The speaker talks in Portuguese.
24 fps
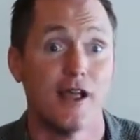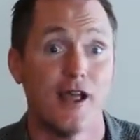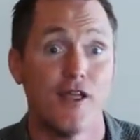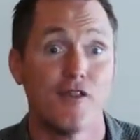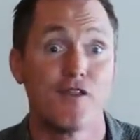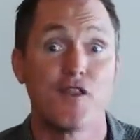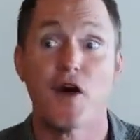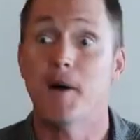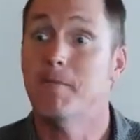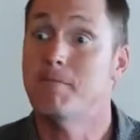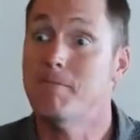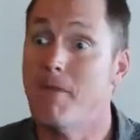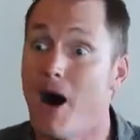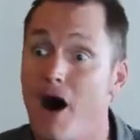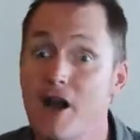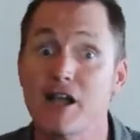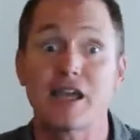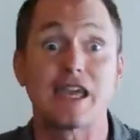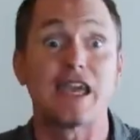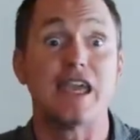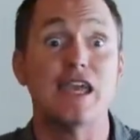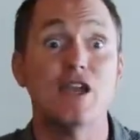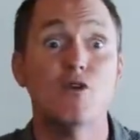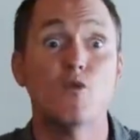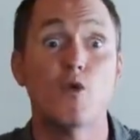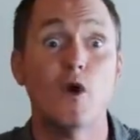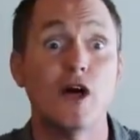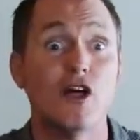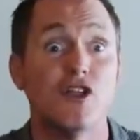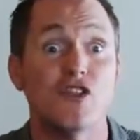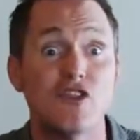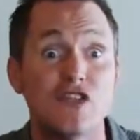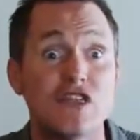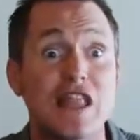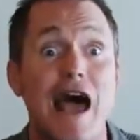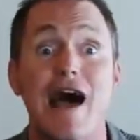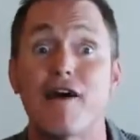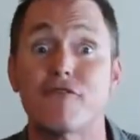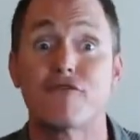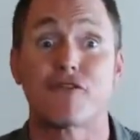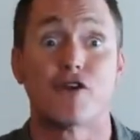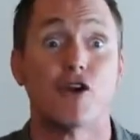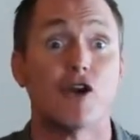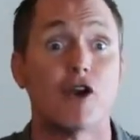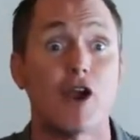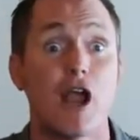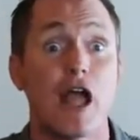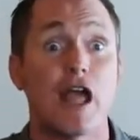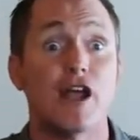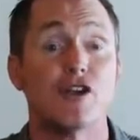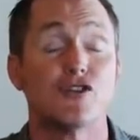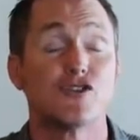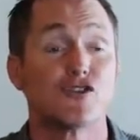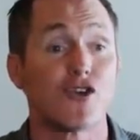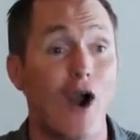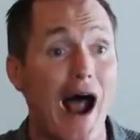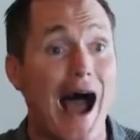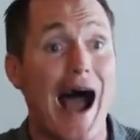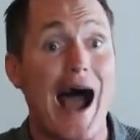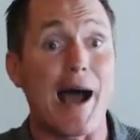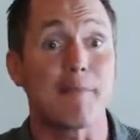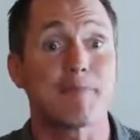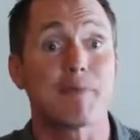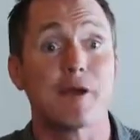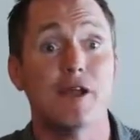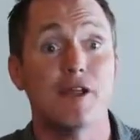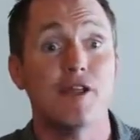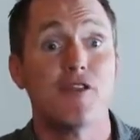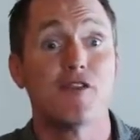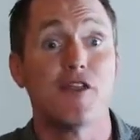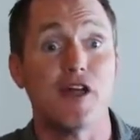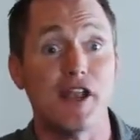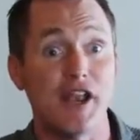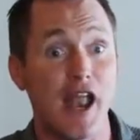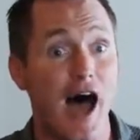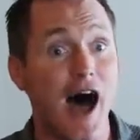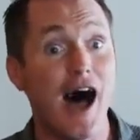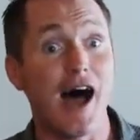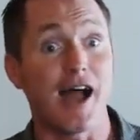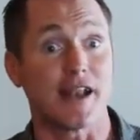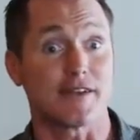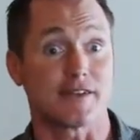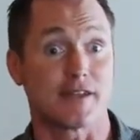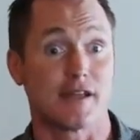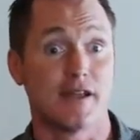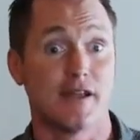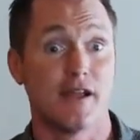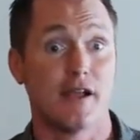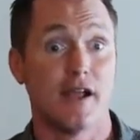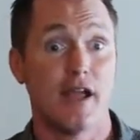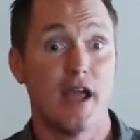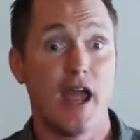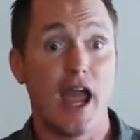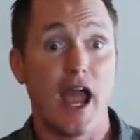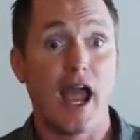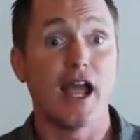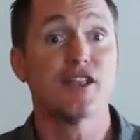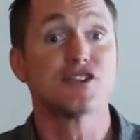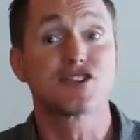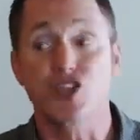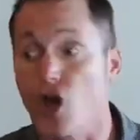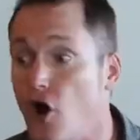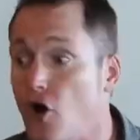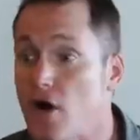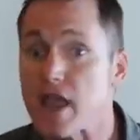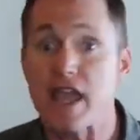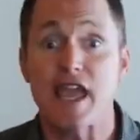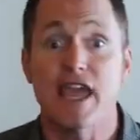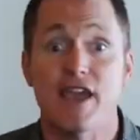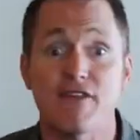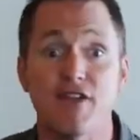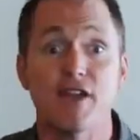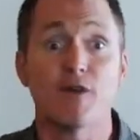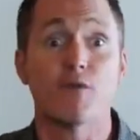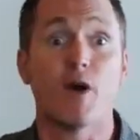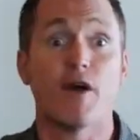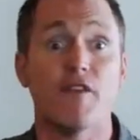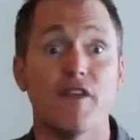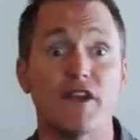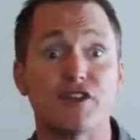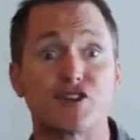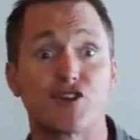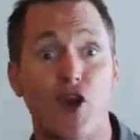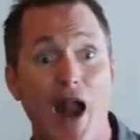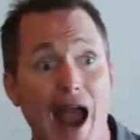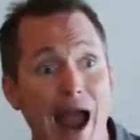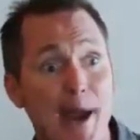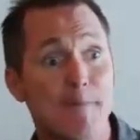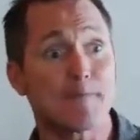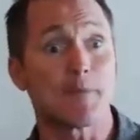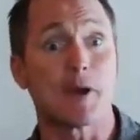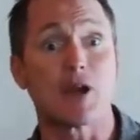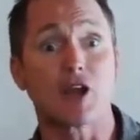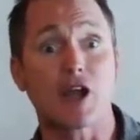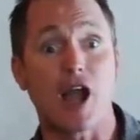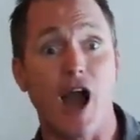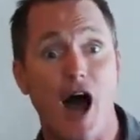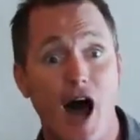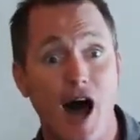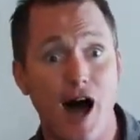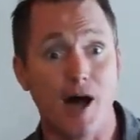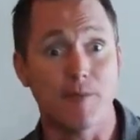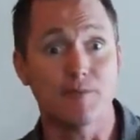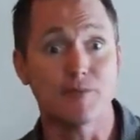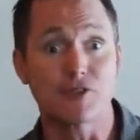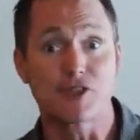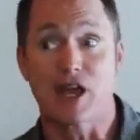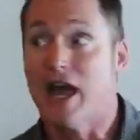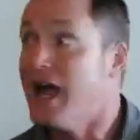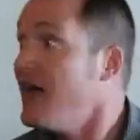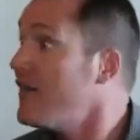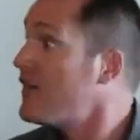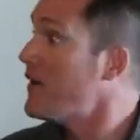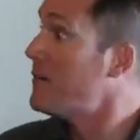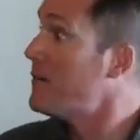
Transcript: O macaco nunca irá largar a nós. Então, mesmo quando o caçador vem, o